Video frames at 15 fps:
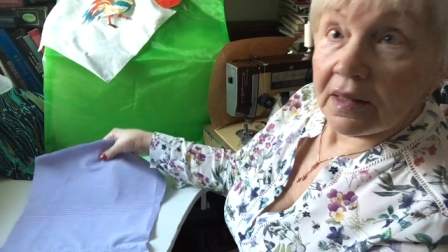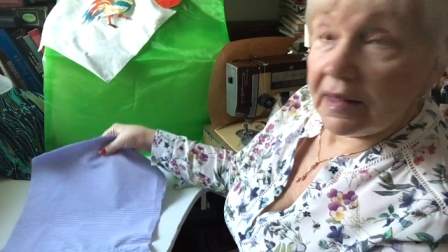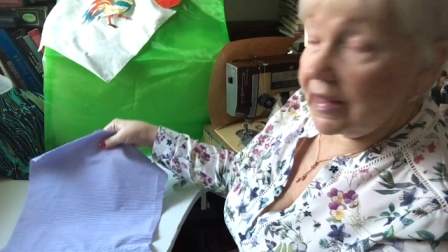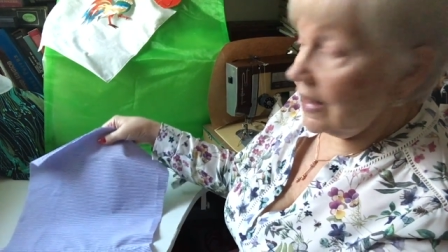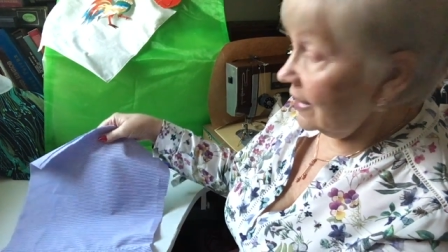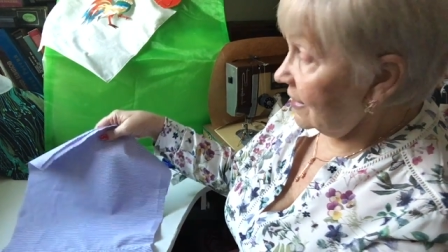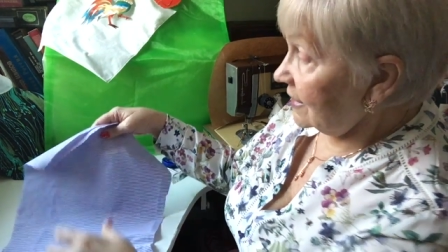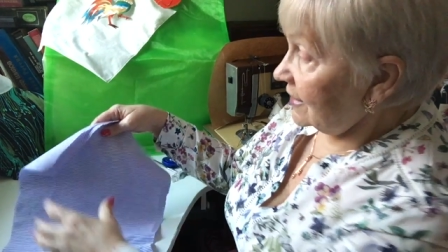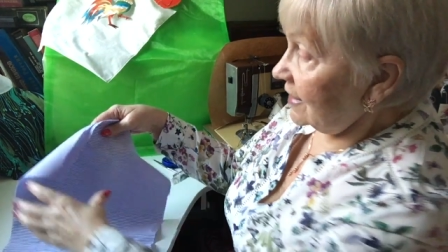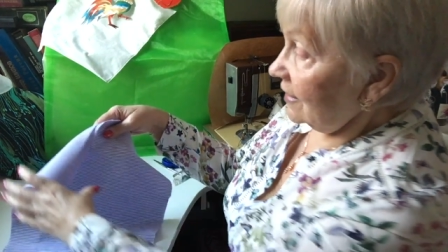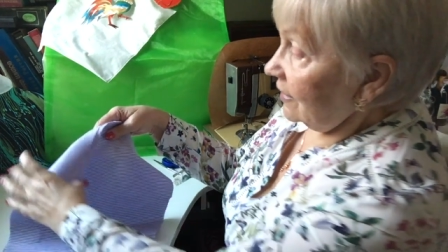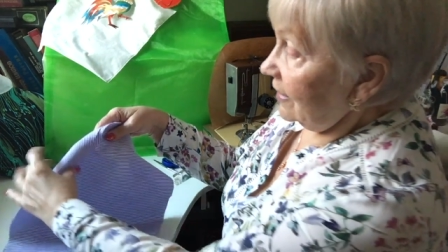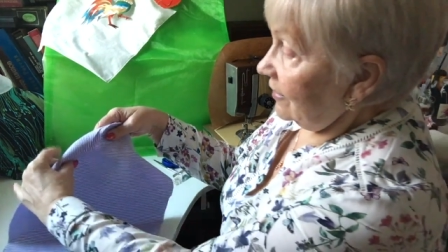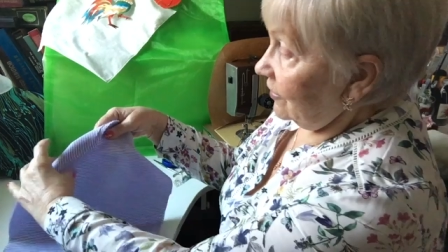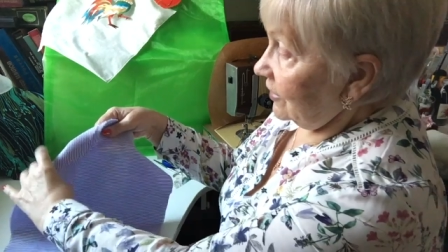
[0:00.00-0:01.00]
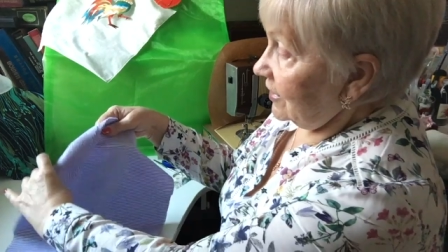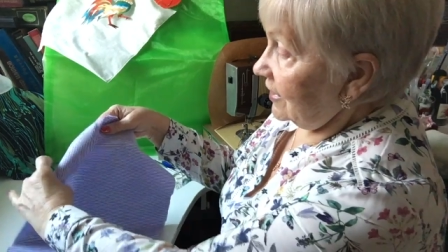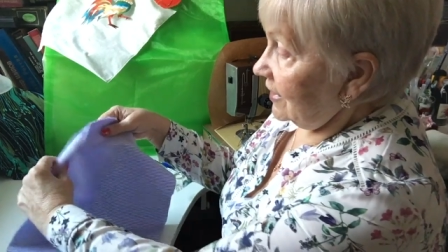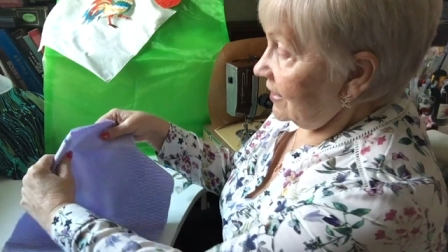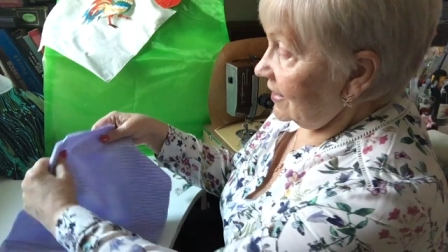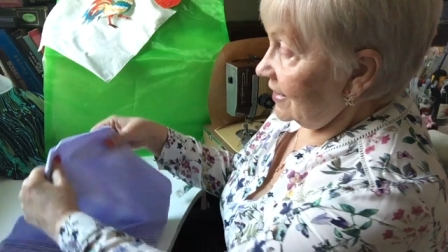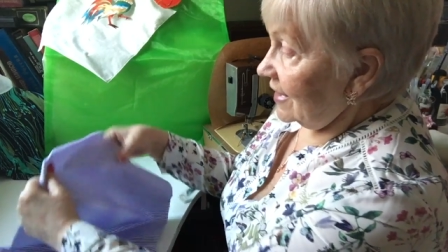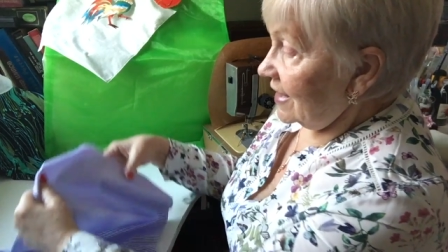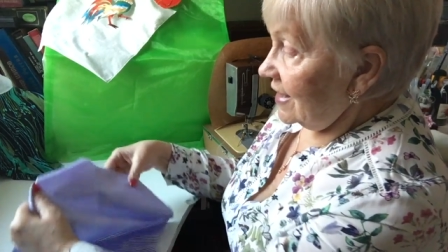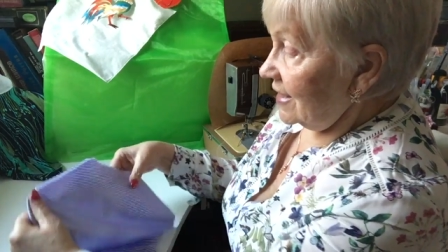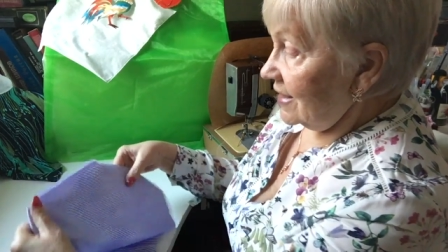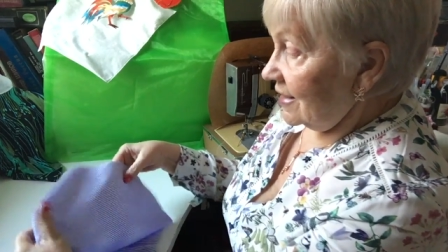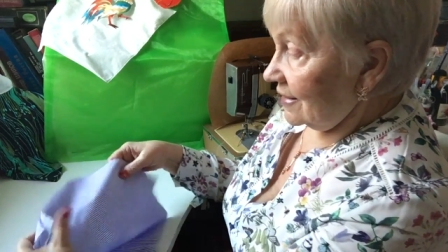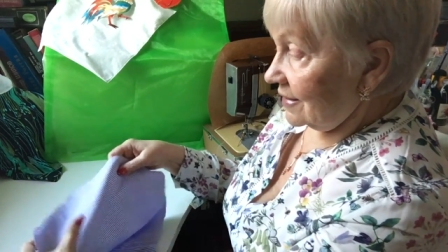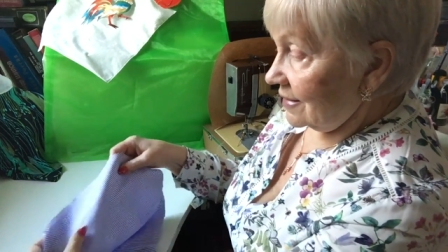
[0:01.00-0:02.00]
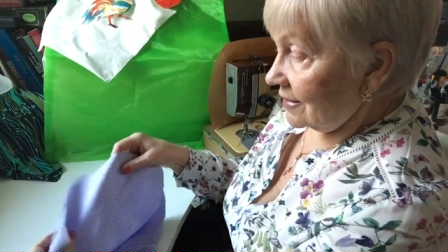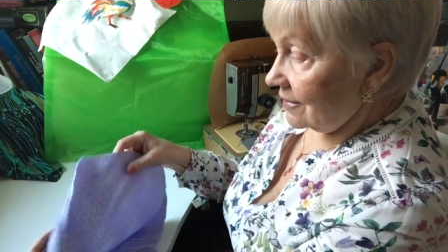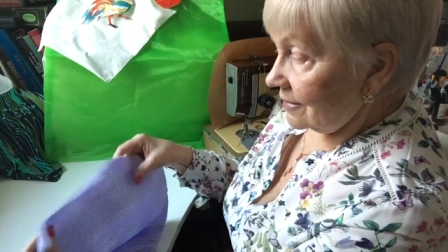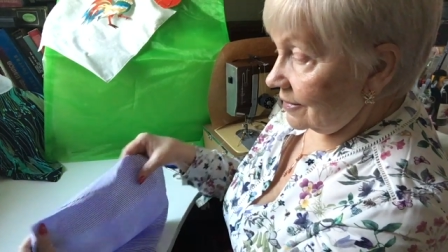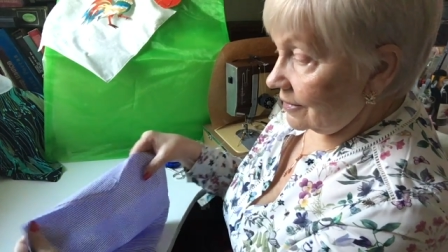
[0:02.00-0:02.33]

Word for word: и сделали вот здесь зарез.